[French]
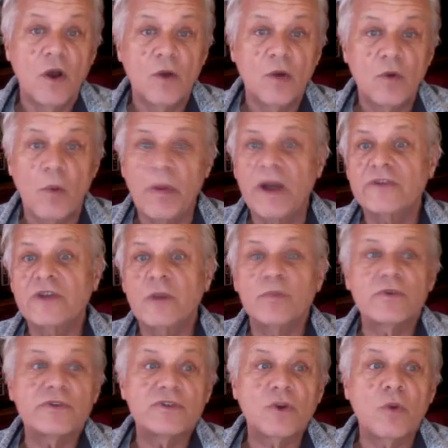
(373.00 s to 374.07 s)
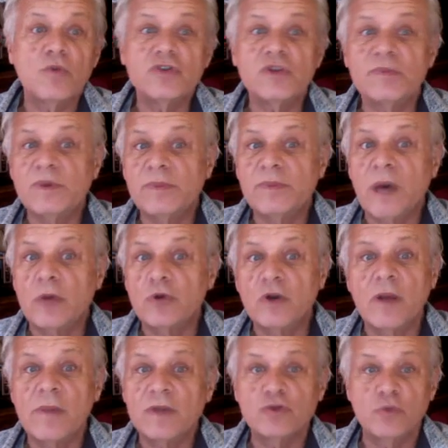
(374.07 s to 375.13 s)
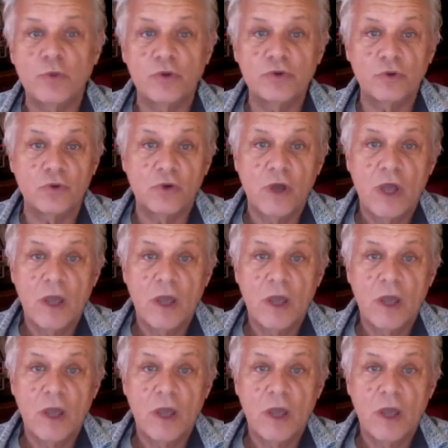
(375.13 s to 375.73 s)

par exemple, si on multiplie par deux la masse du proton,